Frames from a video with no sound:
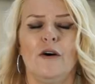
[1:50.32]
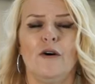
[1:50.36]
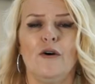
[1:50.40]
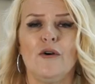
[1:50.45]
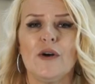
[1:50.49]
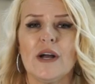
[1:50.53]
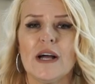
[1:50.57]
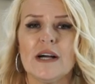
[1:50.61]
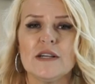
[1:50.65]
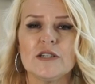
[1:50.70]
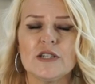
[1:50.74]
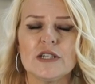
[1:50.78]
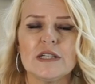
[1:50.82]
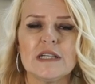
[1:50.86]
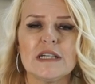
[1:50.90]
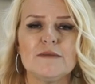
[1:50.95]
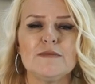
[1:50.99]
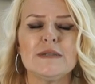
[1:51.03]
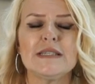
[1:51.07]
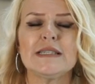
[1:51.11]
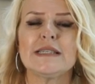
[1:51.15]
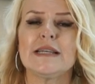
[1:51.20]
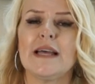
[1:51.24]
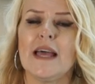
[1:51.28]

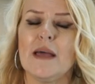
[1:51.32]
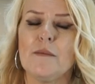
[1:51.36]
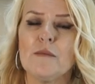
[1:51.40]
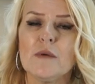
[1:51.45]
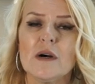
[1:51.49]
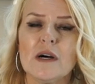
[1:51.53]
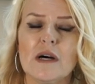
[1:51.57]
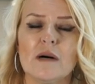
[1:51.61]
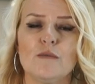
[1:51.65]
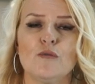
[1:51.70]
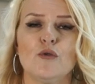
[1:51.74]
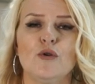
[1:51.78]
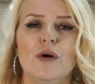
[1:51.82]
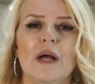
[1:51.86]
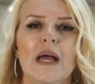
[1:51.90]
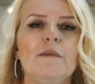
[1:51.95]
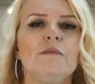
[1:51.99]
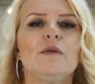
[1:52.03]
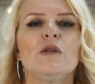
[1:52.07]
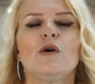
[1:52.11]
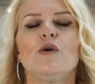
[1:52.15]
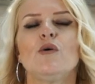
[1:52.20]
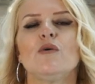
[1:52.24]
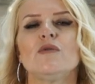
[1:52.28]
Öğrencilerimiz hem kamu
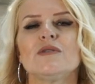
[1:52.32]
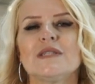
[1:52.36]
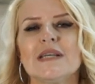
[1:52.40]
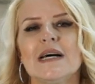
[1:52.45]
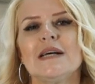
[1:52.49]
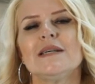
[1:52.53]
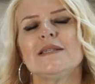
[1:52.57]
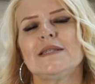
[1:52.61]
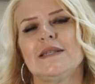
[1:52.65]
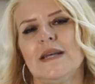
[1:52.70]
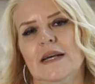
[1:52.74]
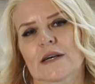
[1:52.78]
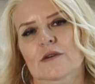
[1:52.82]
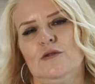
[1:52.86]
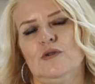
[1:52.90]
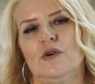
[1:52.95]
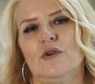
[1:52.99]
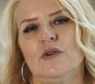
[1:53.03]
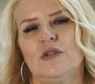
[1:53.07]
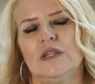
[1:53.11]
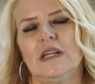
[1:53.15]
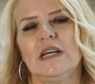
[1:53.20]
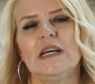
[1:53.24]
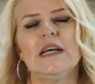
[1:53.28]
hem de özel
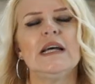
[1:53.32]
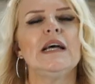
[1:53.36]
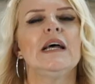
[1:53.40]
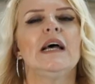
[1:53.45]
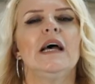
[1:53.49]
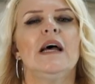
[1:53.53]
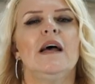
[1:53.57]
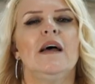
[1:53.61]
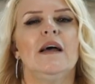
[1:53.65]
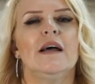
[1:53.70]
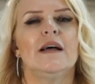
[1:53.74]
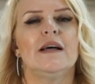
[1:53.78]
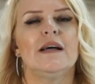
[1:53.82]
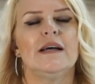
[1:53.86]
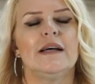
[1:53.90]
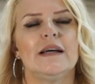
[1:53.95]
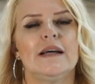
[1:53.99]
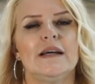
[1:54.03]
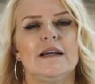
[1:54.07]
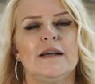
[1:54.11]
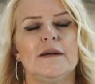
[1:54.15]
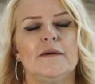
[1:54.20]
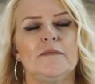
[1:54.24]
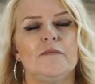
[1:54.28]
sektörde
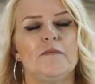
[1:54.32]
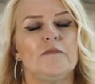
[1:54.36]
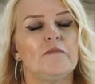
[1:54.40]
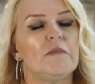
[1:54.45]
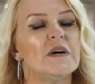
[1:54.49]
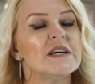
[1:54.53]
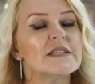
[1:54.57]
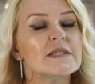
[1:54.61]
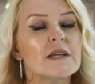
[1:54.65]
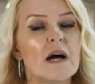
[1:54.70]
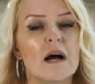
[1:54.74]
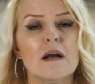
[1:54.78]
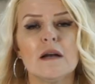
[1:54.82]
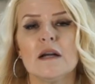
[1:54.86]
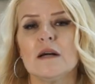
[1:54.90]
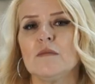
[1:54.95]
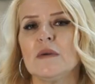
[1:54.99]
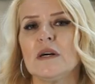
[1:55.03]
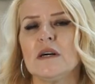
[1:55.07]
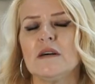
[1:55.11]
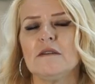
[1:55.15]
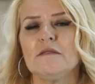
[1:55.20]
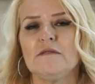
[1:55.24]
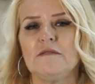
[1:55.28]
e,
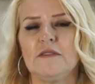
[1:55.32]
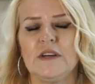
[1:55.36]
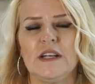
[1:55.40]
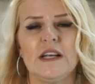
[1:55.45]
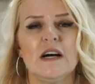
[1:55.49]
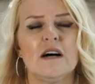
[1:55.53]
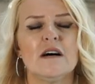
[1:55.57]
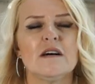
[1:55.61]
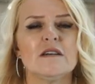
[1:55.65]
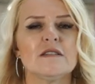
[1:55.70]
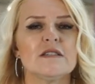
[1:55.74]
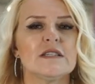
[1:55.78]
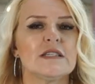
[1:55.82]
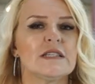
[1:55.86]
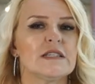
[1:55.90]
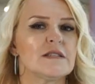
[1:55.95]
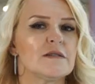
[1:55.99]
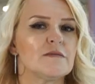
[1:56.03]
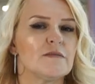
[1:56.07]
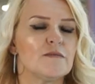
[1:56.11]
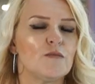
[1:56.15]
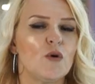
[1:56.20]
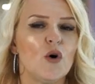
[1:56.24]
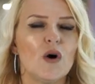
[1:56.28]
pazarlama, finans,
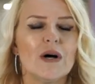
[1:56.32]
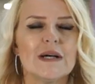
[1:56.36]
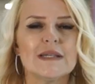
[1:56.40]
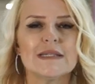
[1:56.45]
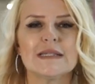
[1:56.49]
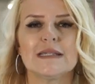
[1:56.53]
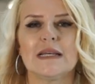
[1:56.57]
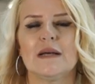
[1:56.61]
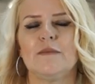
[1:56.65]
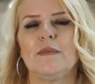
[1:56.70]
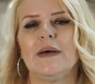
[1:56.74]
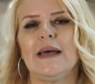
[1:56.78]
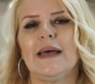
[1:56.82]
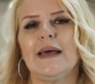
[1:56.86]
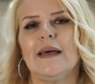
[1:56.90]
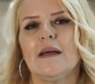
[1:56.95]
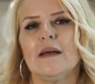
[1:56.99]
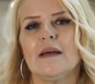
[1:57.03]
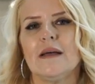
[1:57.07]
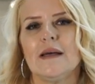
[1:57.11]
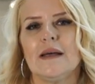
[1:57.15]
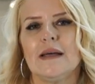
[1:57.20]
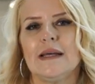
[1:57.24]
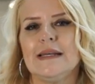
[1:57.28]
muhasebe,
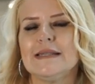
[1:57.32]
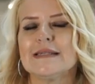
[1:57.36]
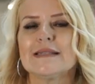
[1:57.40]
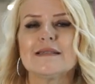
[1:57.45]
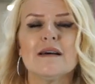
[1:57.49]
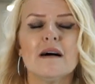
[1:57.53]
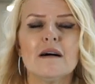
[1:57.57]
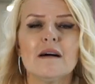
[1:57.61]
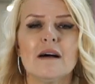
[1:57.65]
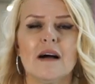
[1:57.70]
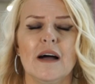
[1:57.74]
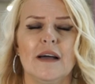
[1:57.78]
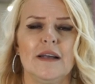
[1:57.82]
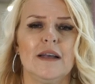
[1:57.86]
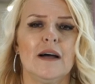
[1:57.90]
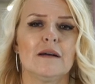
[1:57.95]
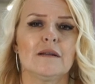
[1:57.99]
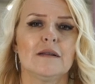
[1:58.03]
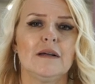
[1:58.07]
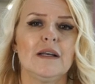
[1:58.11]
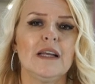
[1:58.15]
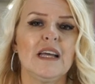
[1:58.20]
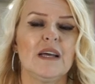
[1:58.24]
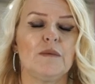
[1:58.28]
e, insan
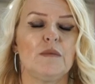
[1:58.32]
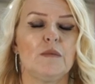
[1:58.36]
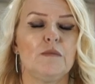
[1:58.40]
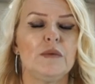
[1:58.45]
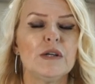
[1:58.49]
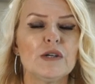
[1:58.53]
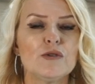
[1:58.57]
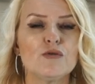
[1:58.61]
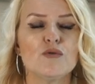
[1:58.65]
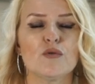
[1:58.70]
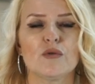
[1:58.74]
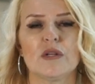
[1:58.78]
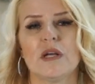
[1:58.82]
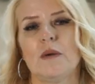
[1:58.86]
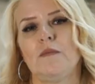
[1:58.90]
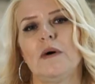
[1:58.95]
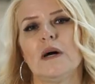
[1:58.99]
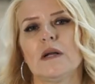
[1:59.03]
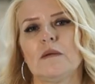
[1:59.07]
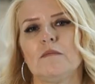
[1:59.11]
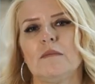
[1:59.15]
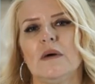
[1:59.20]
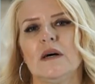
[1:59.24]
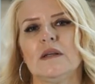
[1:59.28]
kaynakları gibi birçok
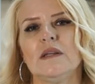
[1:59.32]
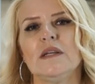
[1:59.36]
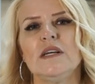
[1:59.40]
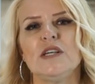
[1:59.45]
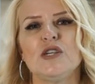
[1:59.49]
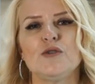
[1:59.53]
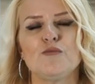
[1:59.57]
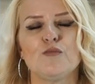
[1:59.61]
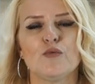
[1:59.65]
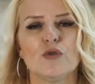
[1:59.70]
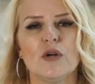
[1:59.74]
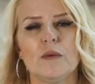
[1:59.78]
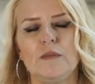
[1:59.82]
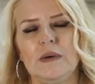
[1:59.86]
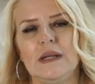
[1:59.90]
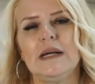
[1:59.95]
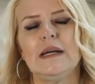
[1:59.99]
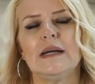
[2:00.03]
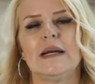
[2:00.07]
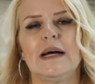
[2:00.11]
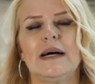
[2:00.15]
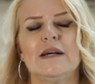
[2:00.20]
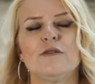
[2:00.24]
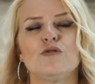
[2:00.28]
departmanda iş
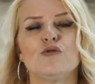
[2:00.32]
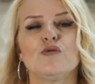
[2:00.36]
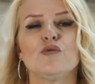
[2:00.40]
bulabilirler.